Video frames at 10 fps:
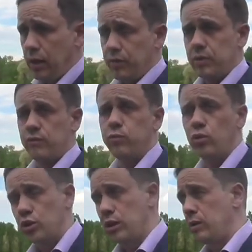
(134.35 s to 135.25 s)
все в
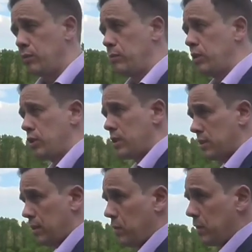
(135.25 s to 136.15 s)
большей либо меньшей
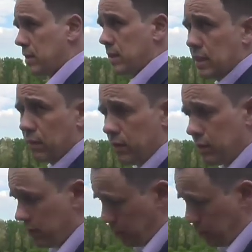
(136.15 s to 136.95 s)
степени составлены